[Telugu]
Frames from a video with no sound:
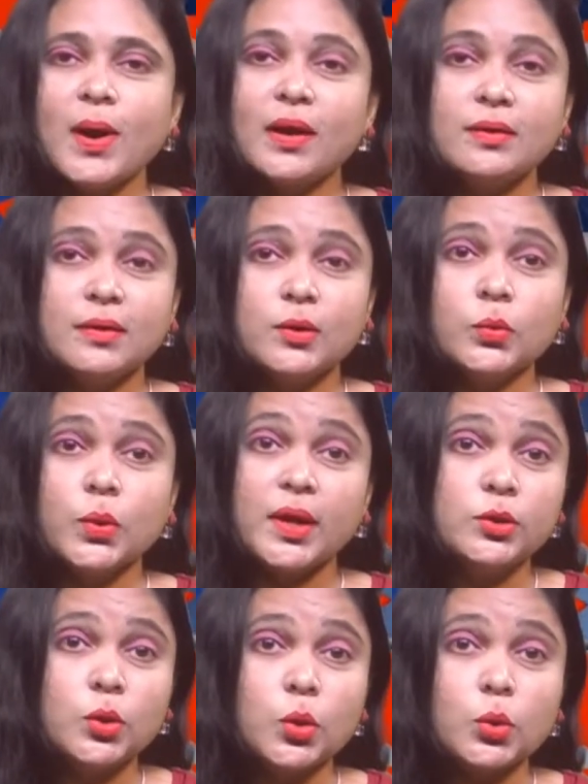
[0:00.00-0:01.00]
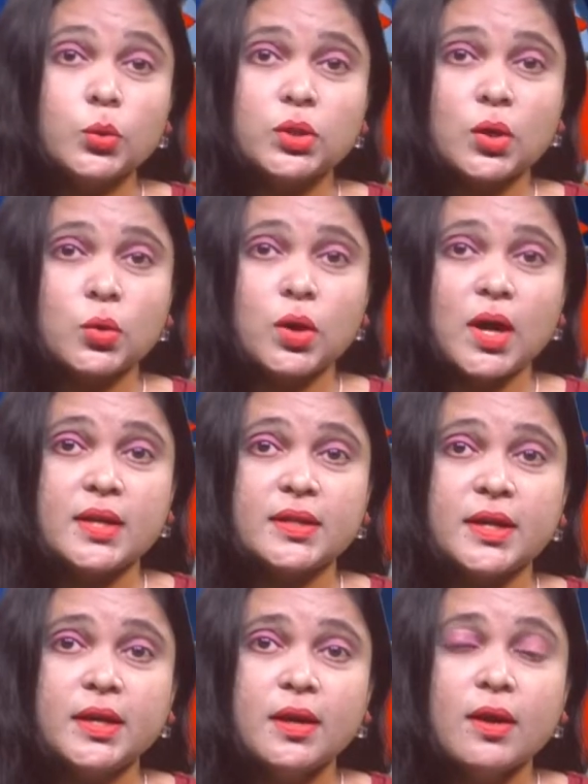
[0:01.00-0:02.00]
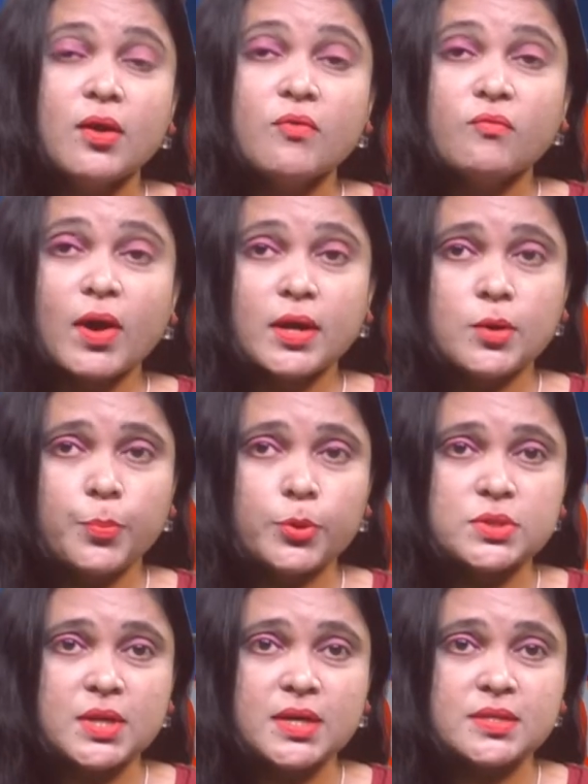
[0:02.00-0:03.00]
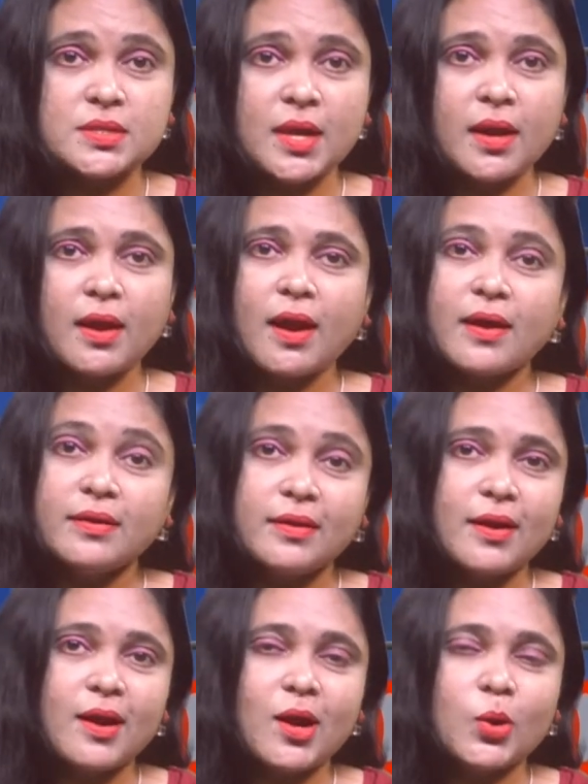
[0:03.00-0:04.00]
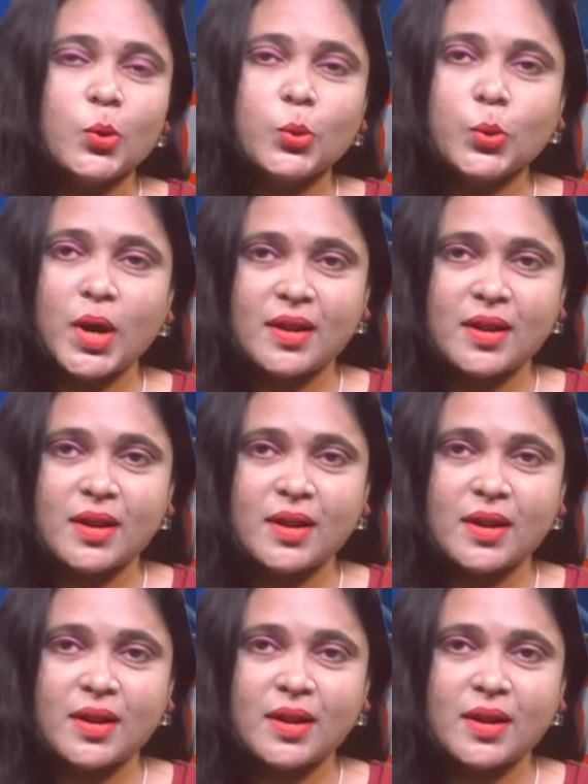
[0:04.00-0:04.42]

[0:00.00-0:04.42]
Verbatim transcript: బాలికలు ఎందులోనూ తక్కువ కాదని వారిని ప్రోత్సహిస్తే అన్ని రంగాల్లోనూ